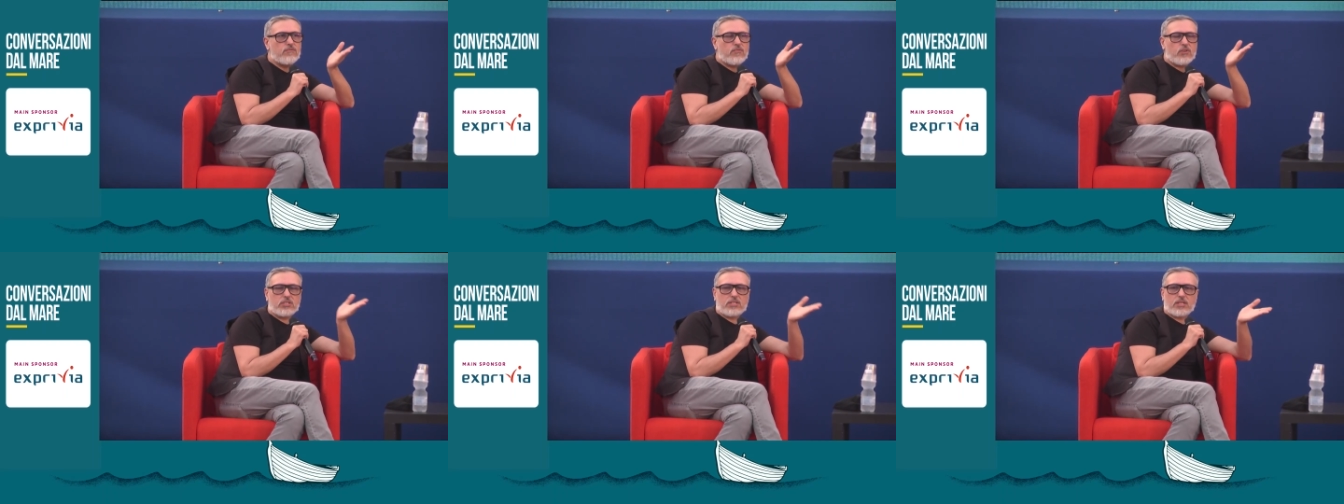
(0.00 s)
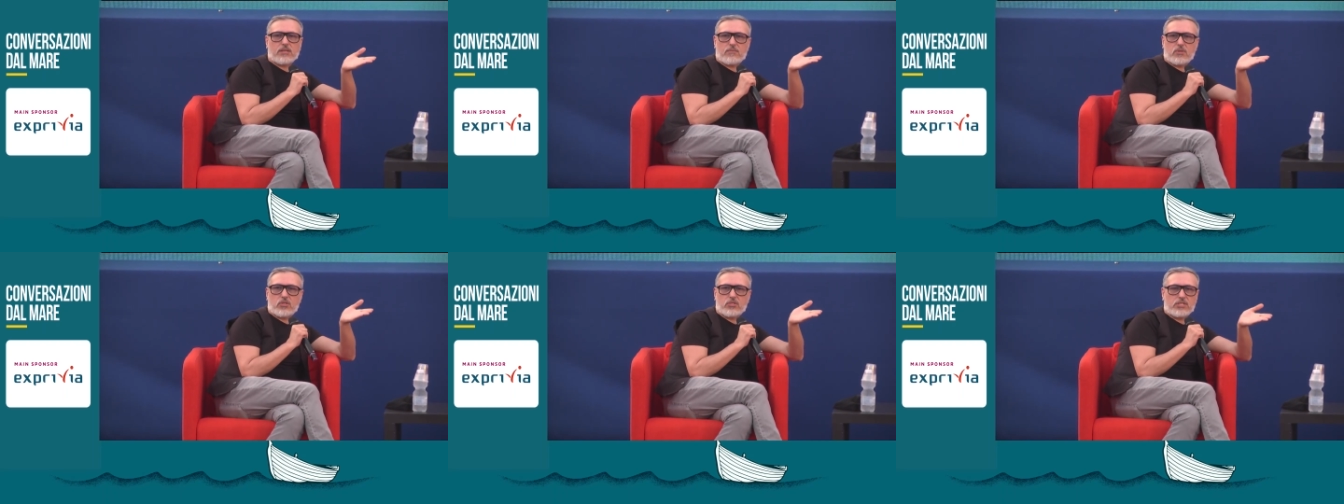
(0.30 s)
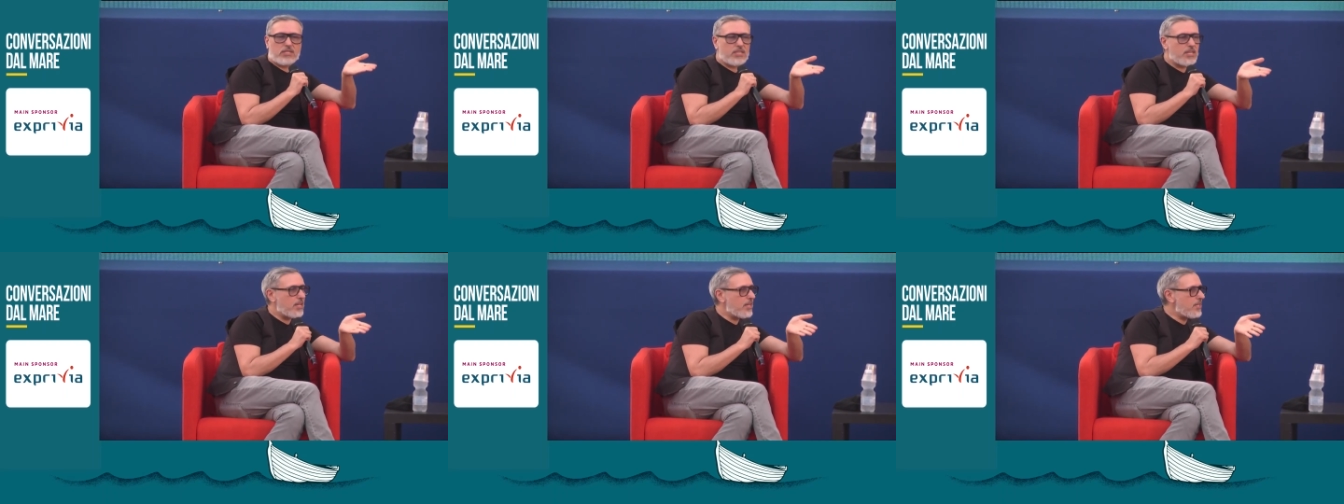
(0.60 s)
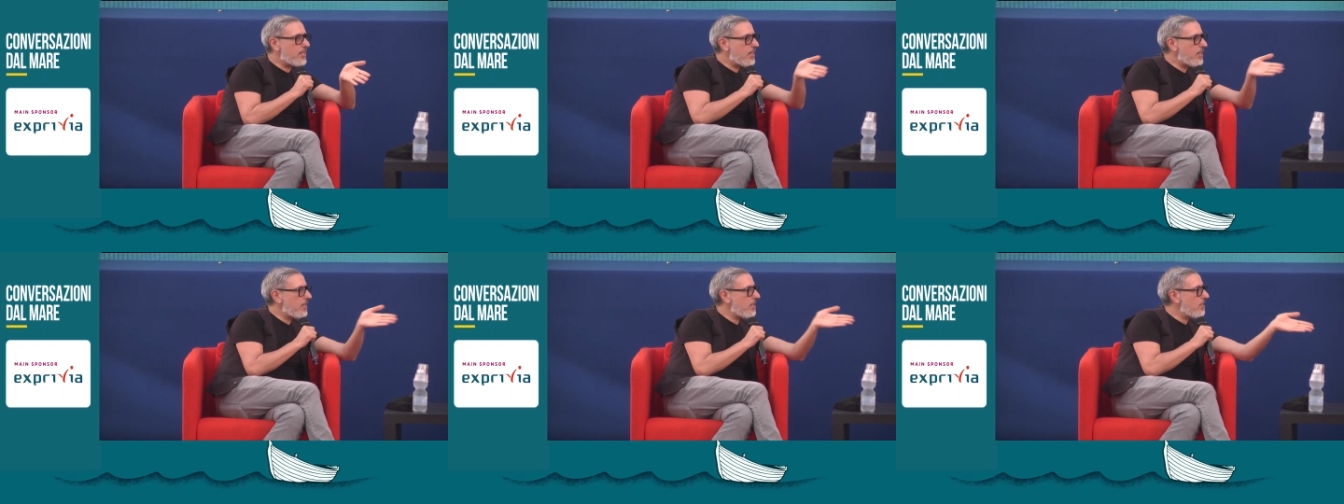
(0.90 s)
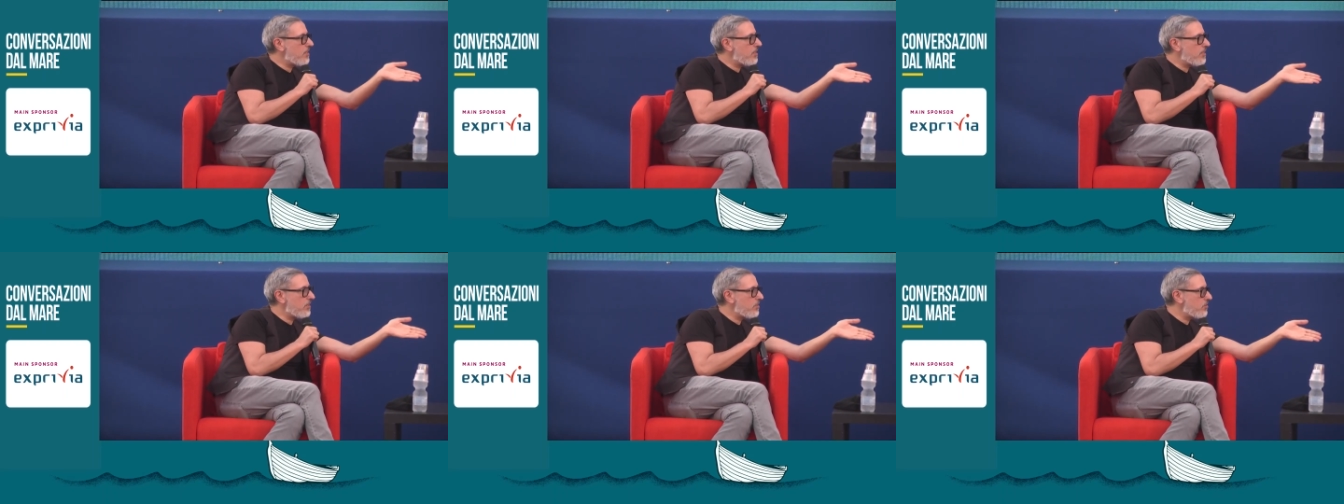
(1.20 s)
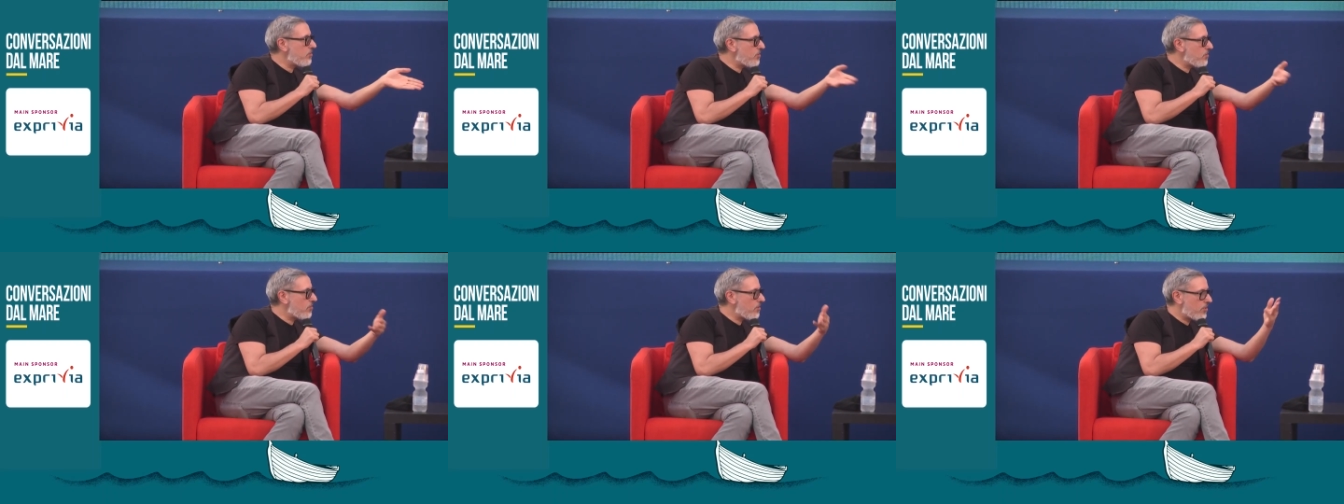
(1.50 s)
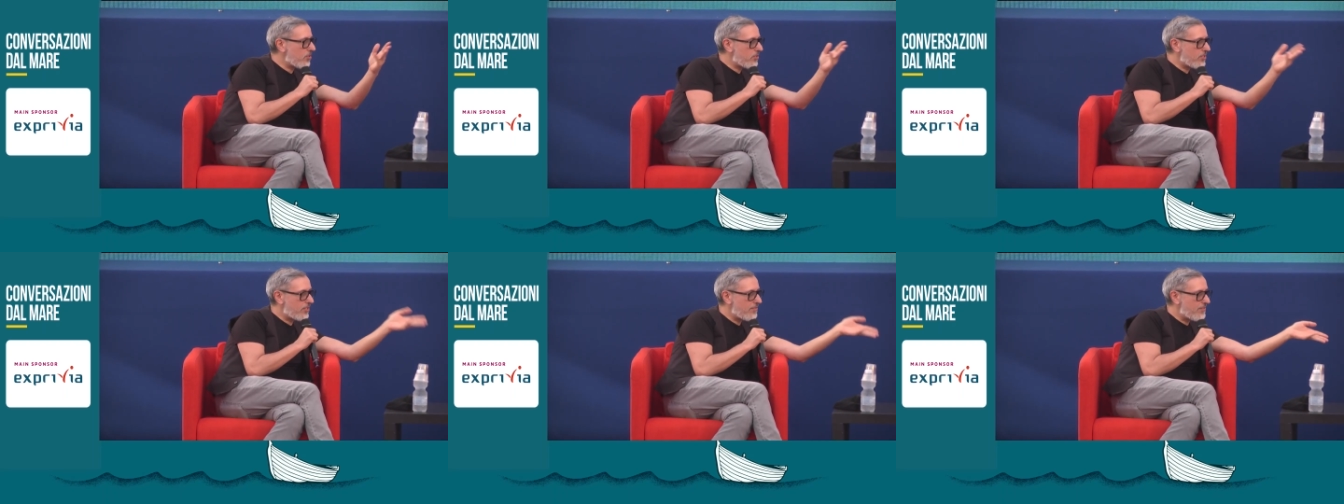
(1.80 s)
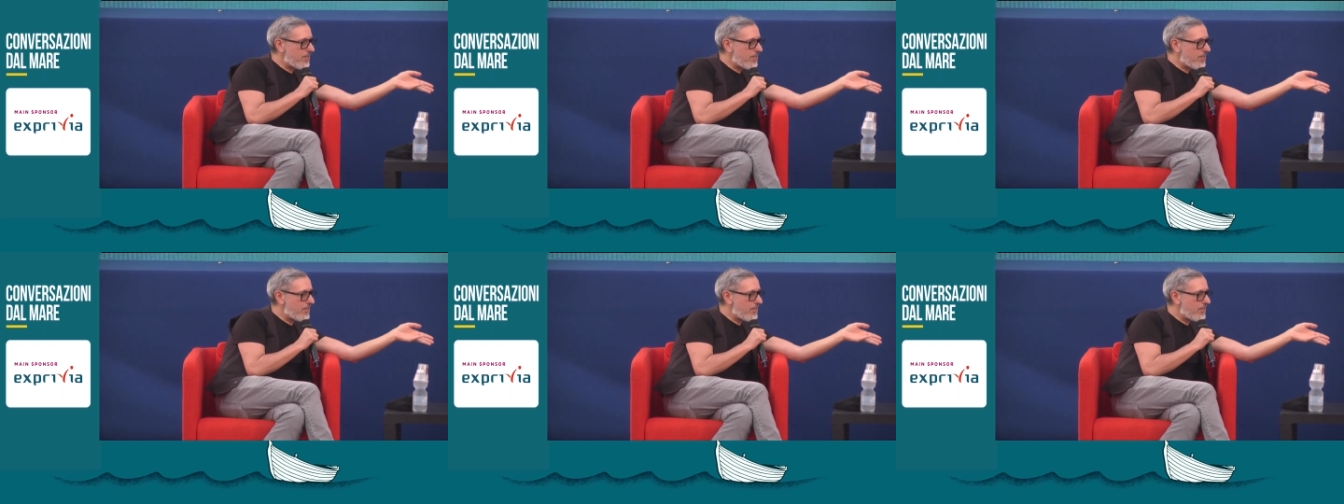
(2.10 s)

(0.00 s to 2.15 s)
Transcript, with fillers: volta che me lo si chiede io, io dico una cosa